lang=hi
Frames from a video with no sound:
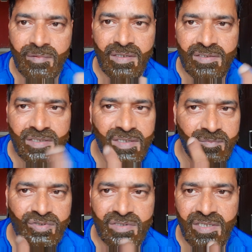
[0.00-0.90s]
अच्छे
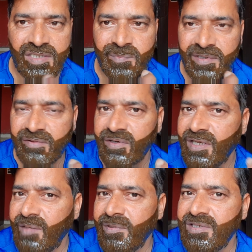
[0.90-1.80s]
से स्टेज पे और
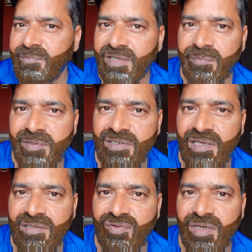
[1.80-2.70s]
यहाँ पर सब जगह पेस्ट
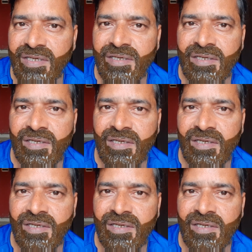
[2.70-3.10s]
लग चुका है